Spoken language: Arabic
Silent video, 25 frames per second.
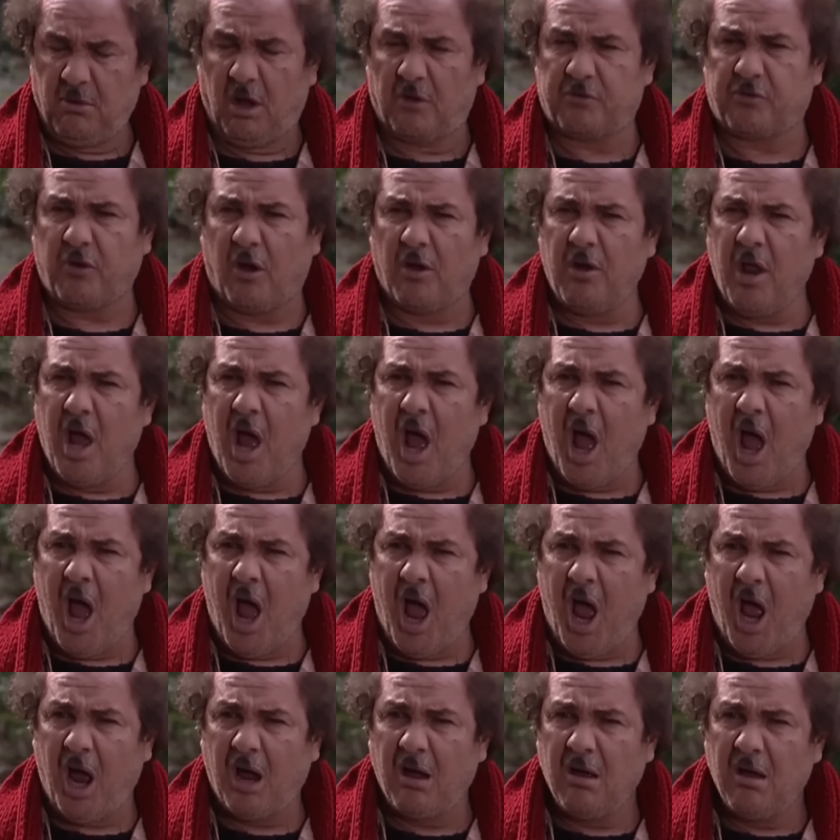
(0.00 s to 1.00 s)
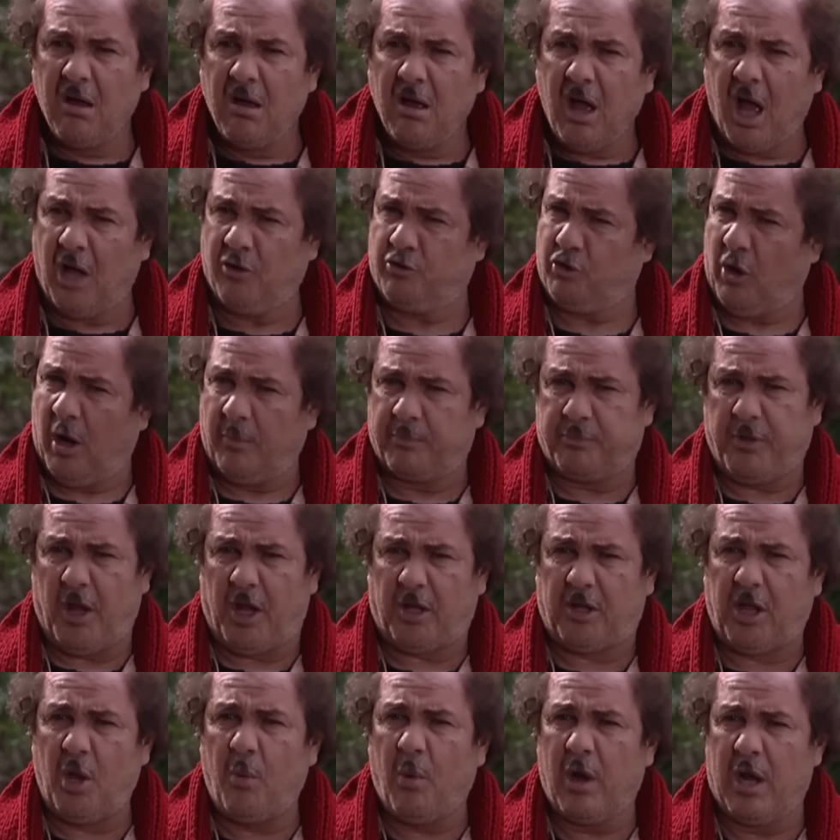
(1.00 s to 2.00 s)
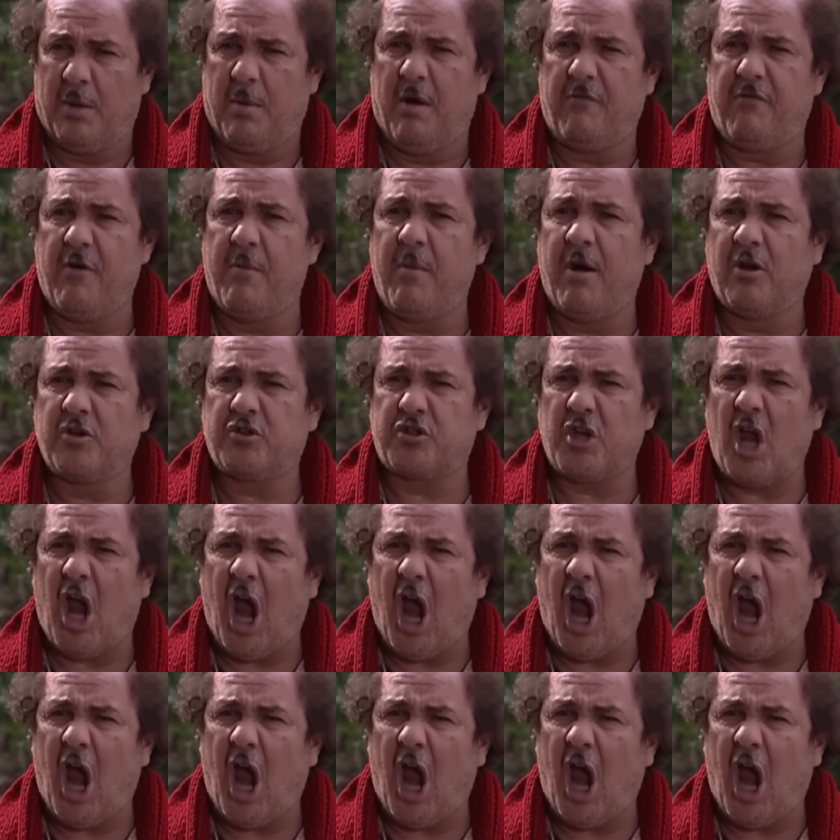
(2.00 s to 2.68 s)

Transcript: لا صالح عن شو عم تحكي والله ما فهمان